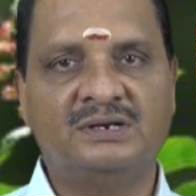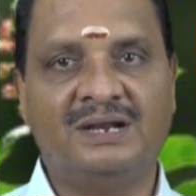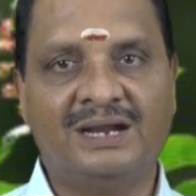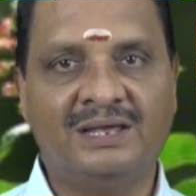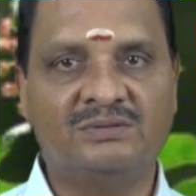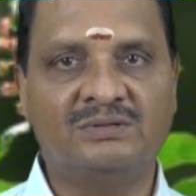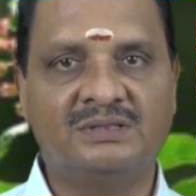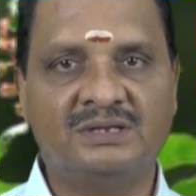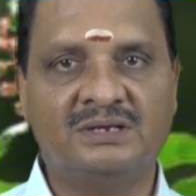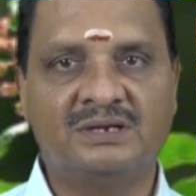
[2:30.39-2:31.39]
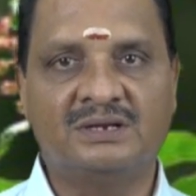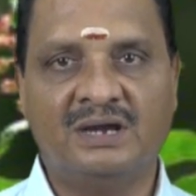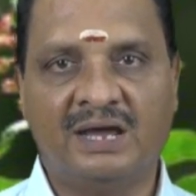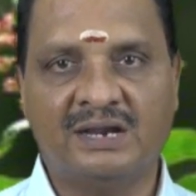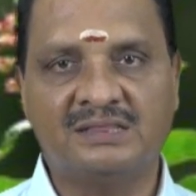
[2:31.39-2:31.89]
நாலாவது வந்து
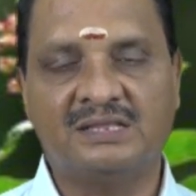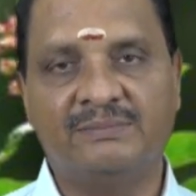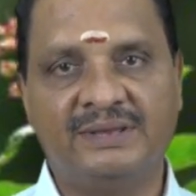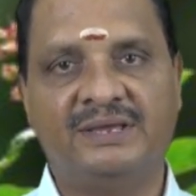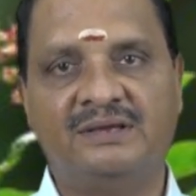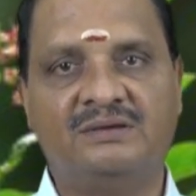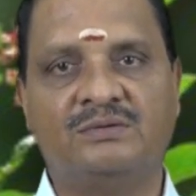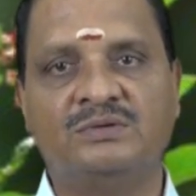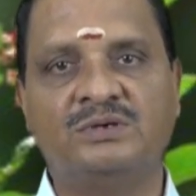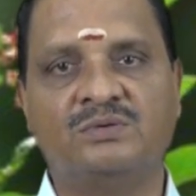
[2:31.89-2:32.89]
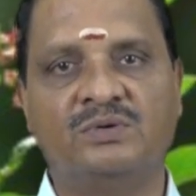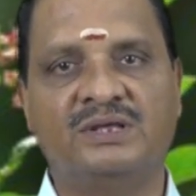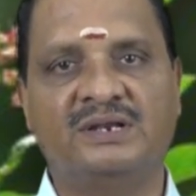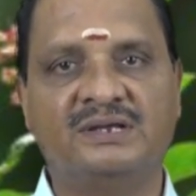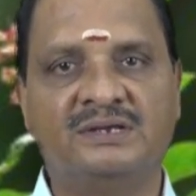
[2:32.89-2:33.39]
காரத்தன்மை கொஞ்சம் கூட
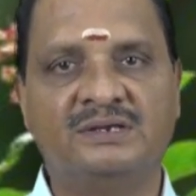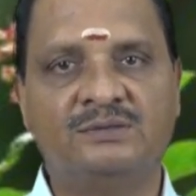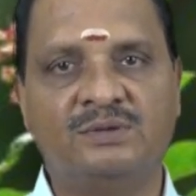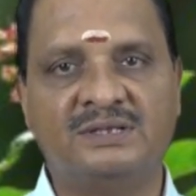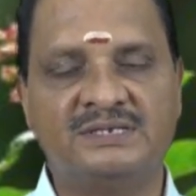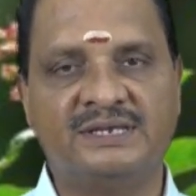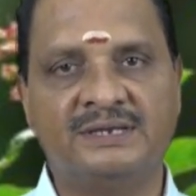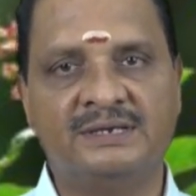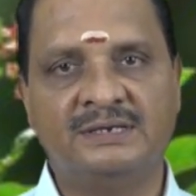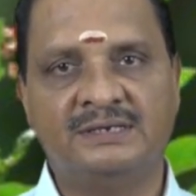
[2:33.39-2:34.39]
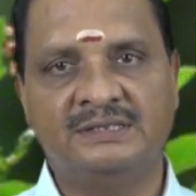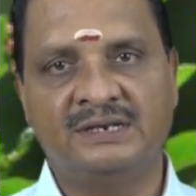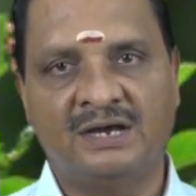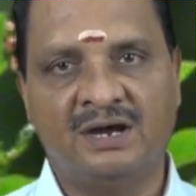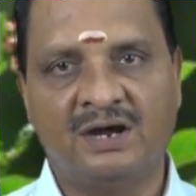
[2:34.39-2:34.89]
இருக்குது துளசிக்கு
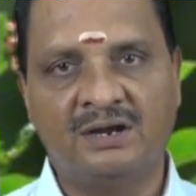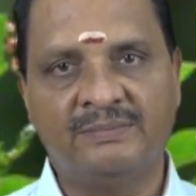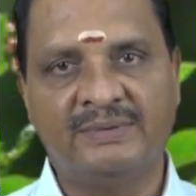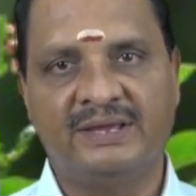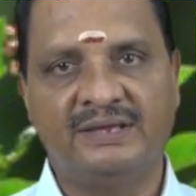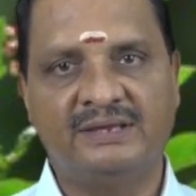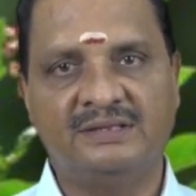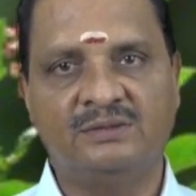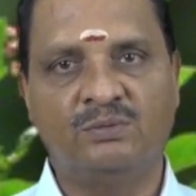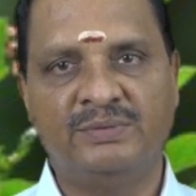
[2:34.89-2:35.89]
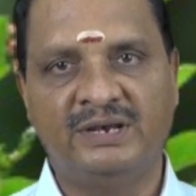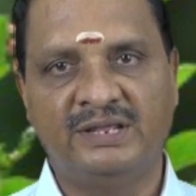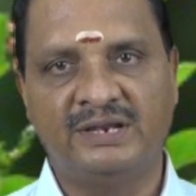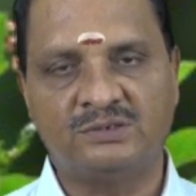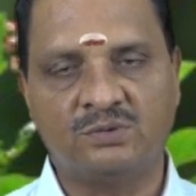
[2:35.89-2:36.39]
இந்த நாலுமே இந்த
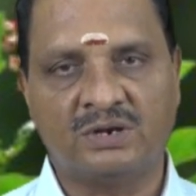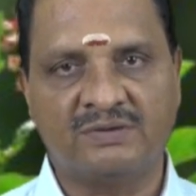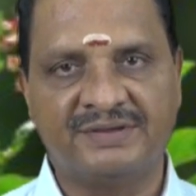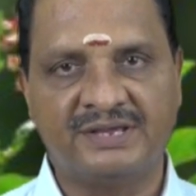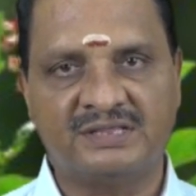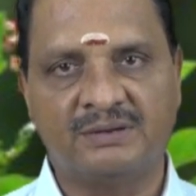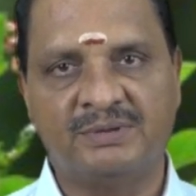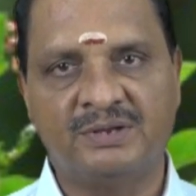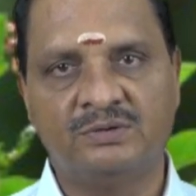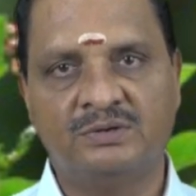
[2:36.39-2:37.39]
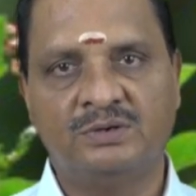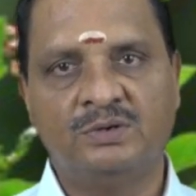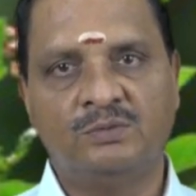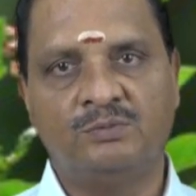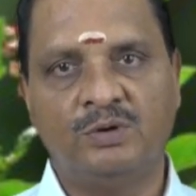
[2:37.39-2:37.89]
உமிழ்நீரை சுரக்க வைக்க தன்மையும்
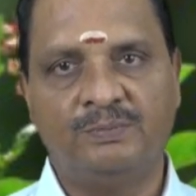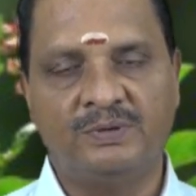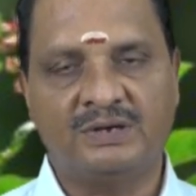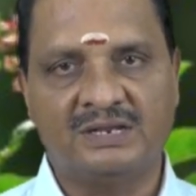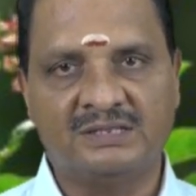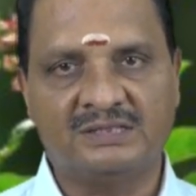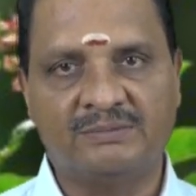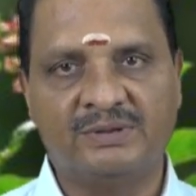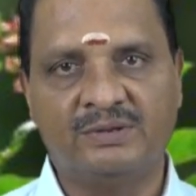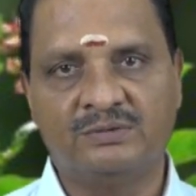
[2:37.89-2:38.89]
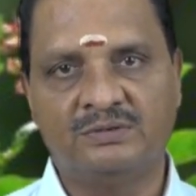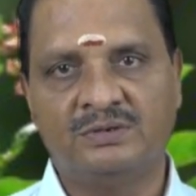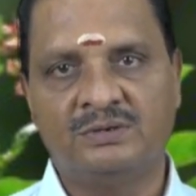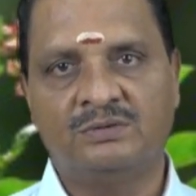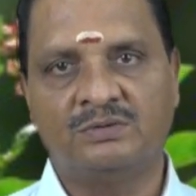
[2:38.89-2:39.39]
பொழுப்பு கலந்த தன்மையும்
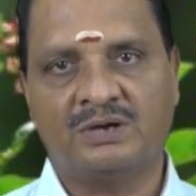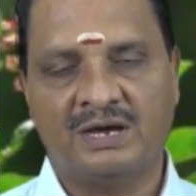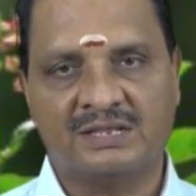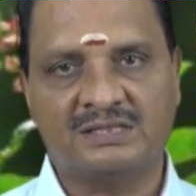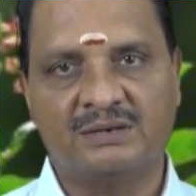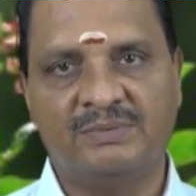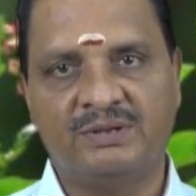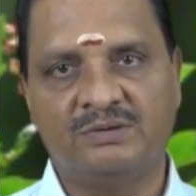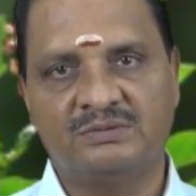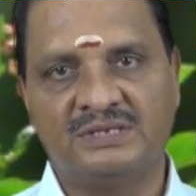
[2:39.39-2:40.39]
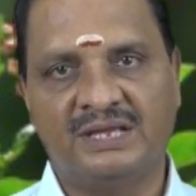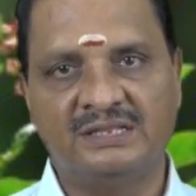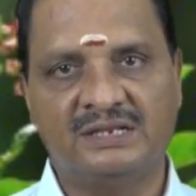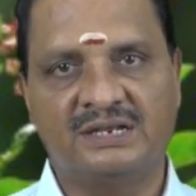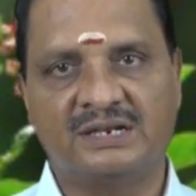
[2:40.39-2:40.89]
காரத்தன்மையும்
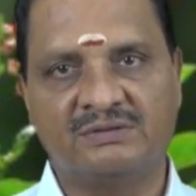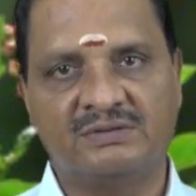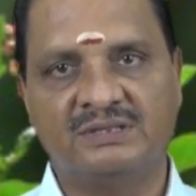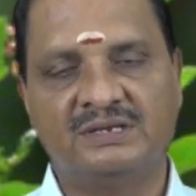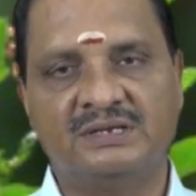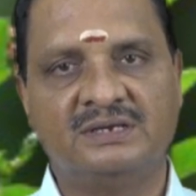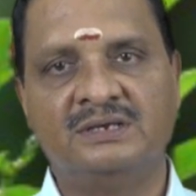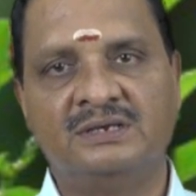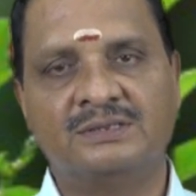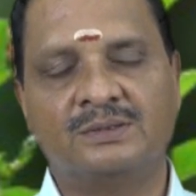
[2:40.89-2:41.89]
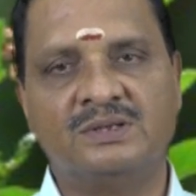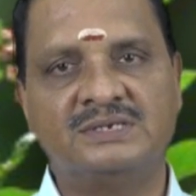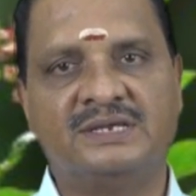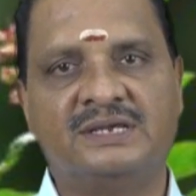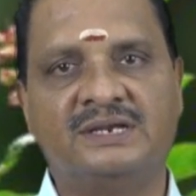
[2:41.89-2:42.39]
சேர்ந்து இருக்கிறது வந்து
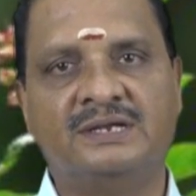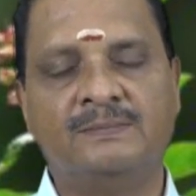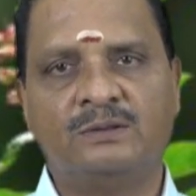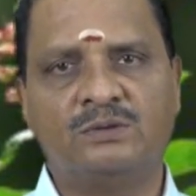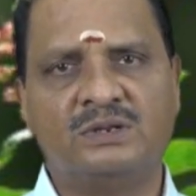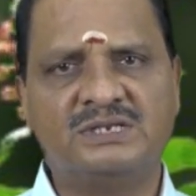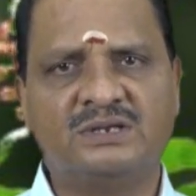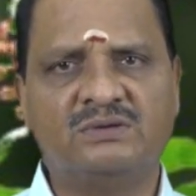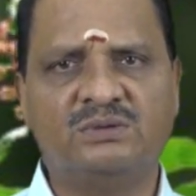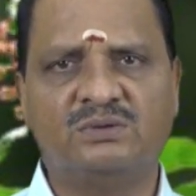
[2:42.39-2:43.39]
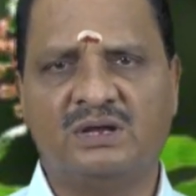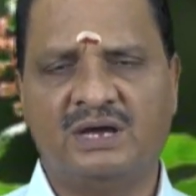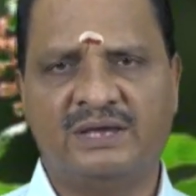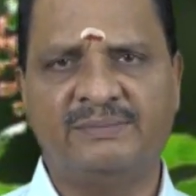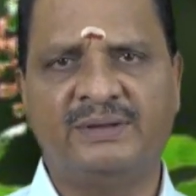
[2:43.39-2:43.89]
துளசிக்கு இருக்குது துளசிக்கு வந்து ஒரு
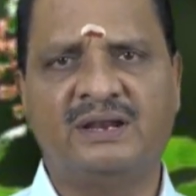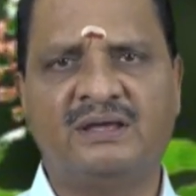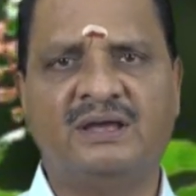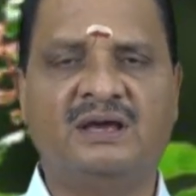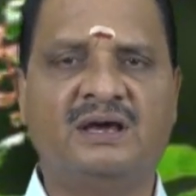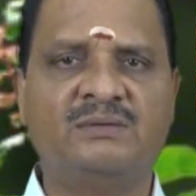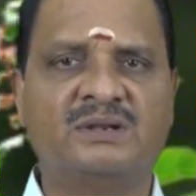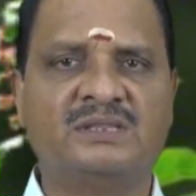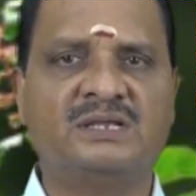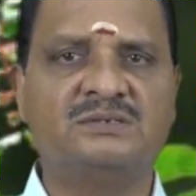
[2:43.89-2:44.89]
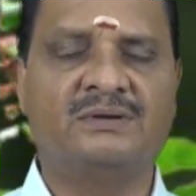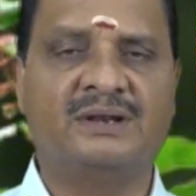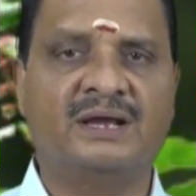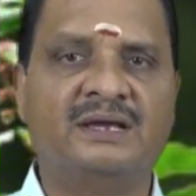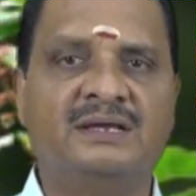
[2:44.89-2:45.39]
அருமையான அருமருந்தாக
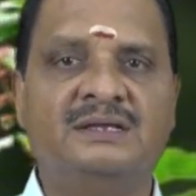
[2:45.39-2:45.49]
சொல்கிறாங்க